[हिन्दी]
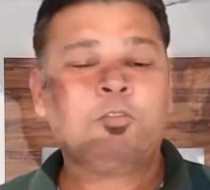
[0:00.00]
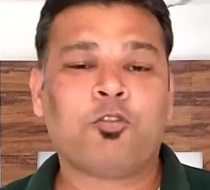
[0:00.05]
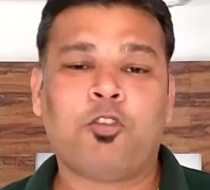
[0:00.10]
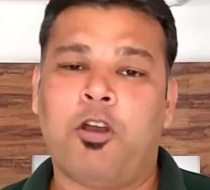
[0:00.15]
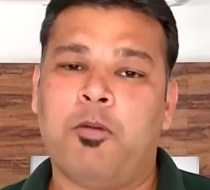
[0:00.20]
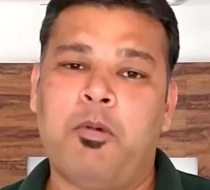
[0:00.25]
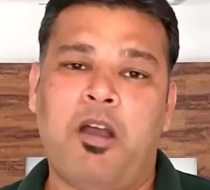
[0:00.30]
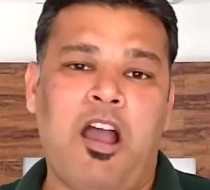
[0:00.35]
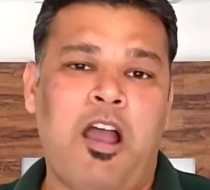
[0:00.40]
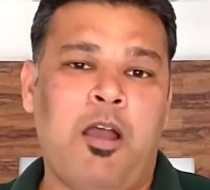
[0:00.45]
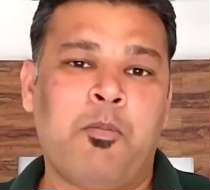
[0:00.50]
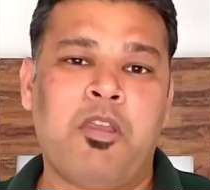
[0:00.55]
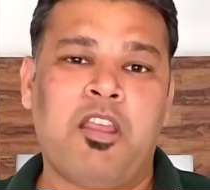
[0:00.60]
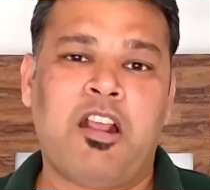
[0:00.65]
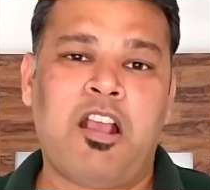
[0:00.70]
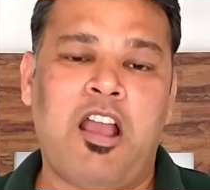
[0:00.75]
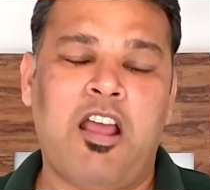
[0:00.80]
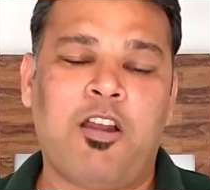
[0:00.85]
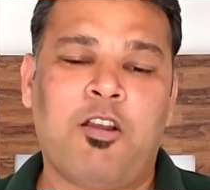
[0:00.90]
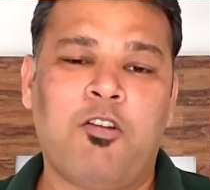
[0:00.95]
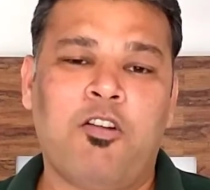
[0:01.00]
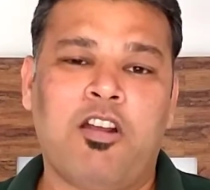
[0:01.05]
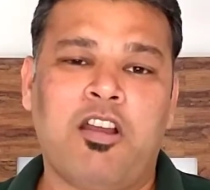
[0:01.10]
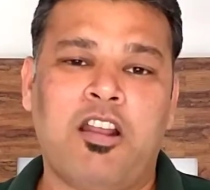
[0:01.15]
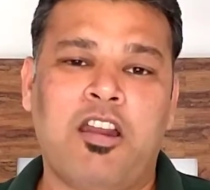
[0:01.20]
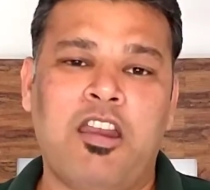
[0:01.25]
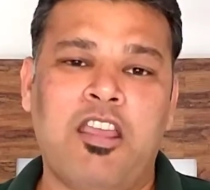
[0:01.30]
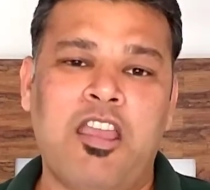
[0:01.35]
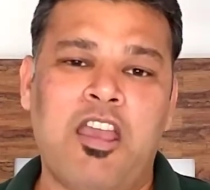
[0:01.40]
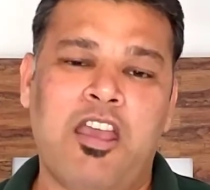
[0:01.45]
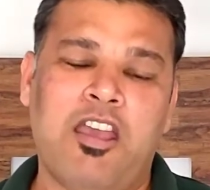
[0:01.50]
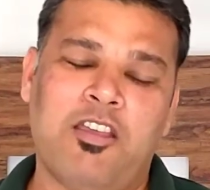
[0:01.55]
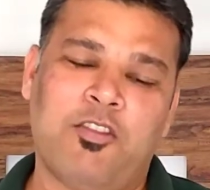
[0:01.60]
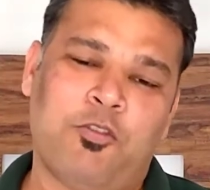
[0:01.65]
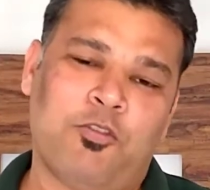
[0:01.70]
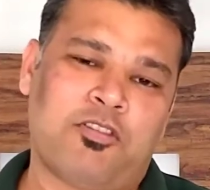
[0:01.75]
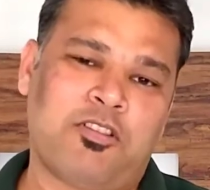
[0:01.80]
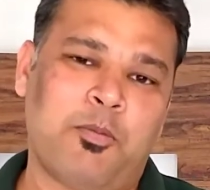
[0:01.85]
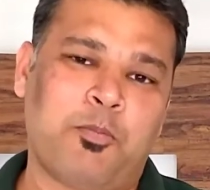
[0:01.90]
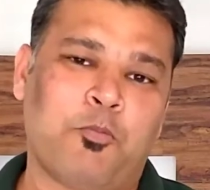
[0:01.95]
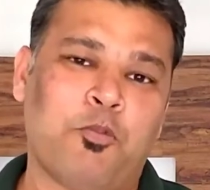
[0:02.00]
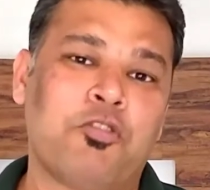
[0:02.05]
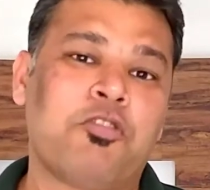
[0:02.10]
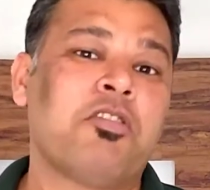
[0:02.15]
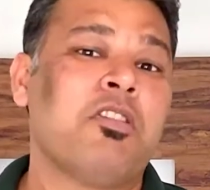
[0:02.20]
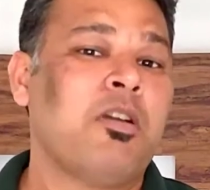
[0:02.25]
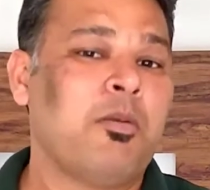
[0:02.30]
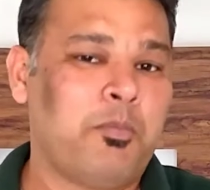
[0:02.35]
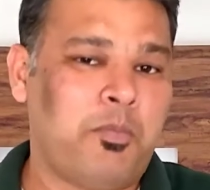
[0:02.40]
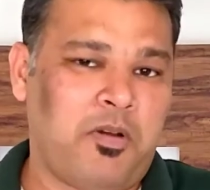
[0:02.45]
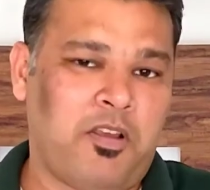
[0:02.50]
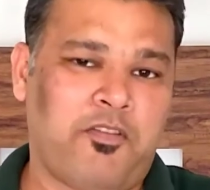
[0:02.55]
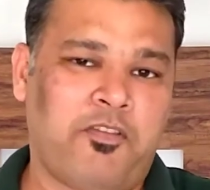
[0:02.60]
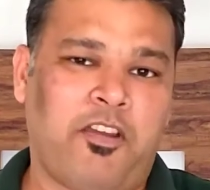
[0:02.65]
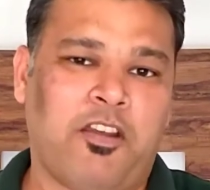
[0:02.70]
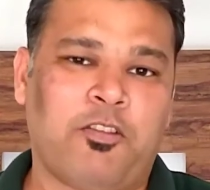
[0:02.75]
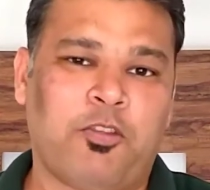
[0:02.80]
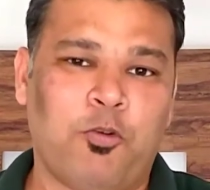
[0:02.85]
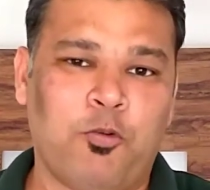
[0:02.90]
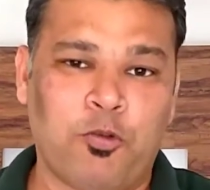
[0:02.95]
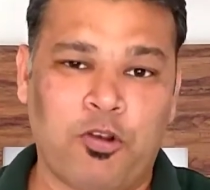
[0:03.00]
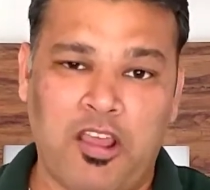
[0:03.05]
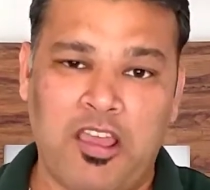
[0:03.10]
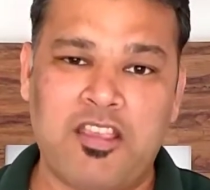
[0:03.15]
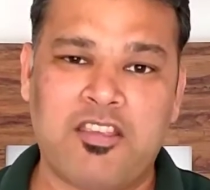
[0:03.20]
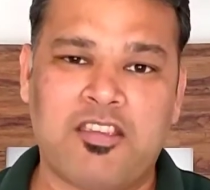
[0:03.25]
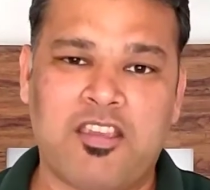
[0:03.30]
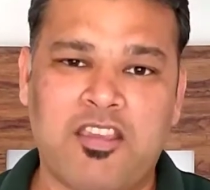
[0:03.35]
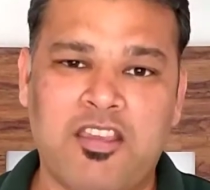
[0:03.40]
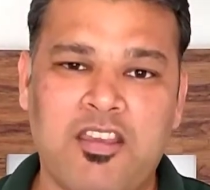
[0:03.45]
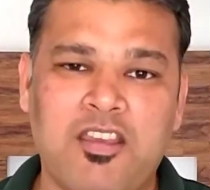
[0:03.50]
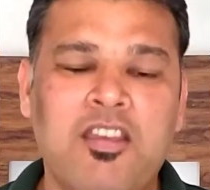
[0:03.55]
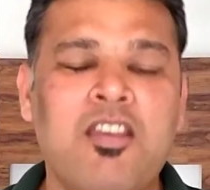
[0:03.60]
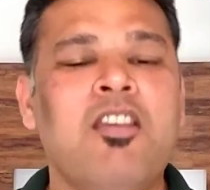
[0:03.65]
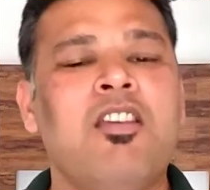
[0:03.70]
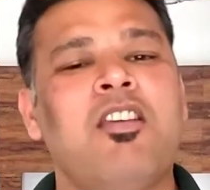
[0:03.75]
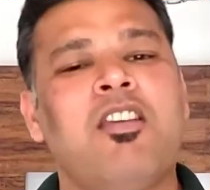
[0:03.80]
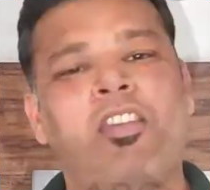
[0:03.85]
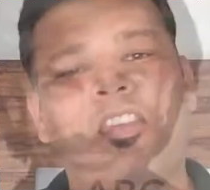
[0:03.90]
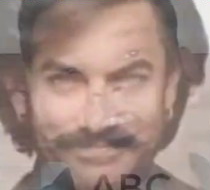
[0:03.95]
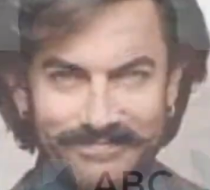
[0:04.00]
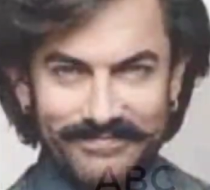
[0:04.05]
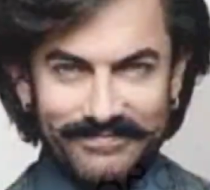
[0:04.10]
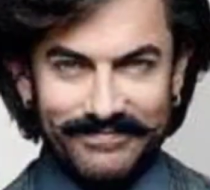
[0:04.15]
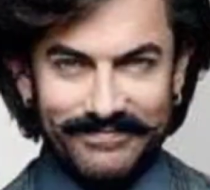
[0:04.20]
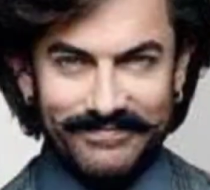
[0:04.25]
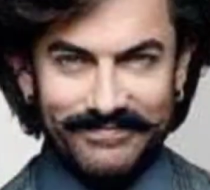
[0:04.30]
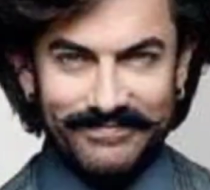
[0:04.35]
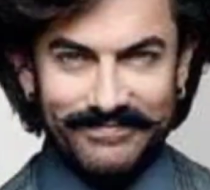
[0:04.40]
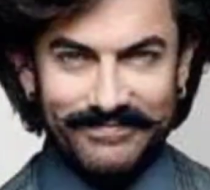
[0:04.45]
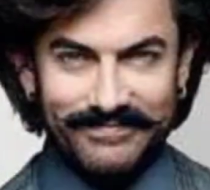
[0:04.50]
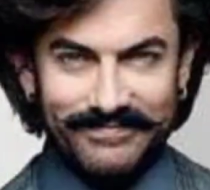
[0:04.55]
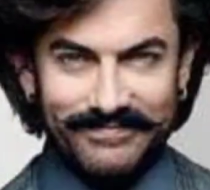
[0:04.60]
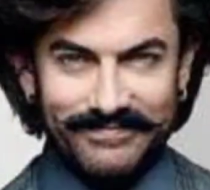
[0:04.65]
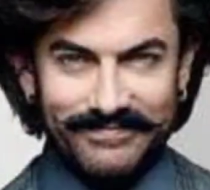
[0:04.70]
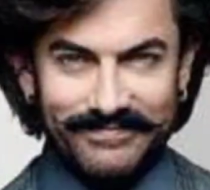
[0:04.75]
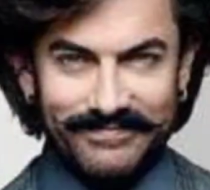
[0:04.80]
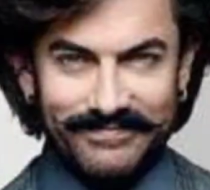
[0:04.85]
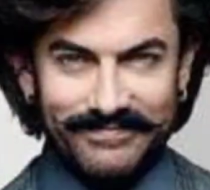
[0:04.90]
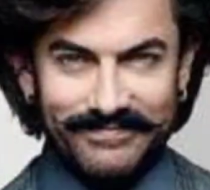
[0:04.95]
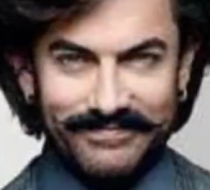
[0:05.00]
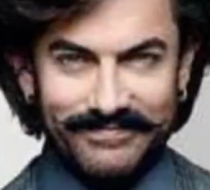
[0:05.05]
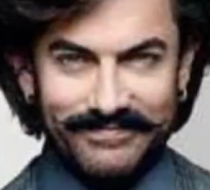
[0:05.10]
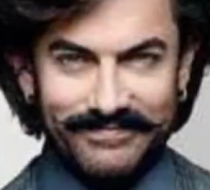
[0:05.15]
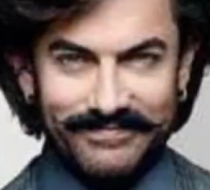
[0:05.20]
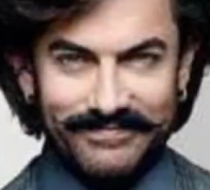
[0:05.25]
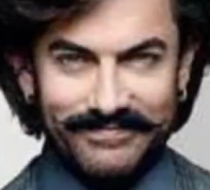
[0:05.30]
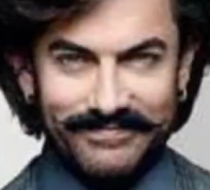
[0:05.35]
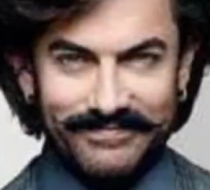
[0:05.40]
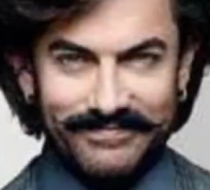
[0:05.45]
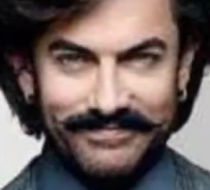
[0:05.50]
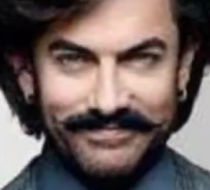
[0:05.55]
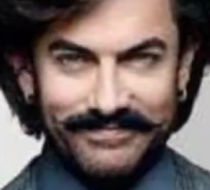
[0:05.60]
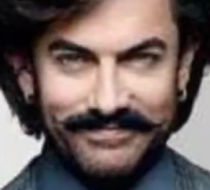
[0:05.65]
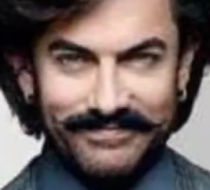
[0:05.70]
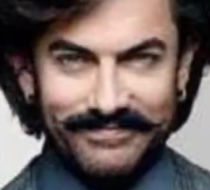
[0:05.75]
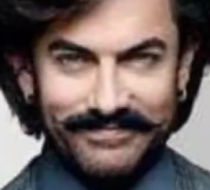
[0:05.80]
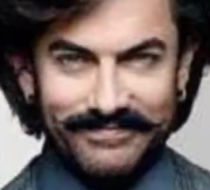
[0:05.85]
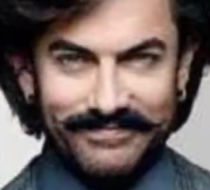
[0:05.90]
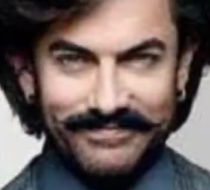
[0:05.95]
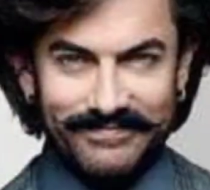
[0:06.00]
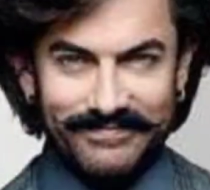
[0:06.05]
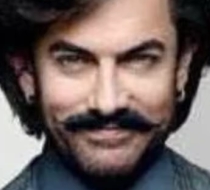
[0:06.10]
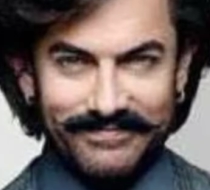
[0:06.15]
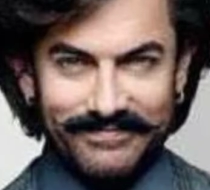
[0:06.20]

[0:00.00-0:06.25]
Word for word: तो अब आमिर खान को अगर लिया है तो सब कुछ परफेक्ट तो होना ही चाहिए इसके लिए परफेक्ट शॉट परफेक्ट व्यू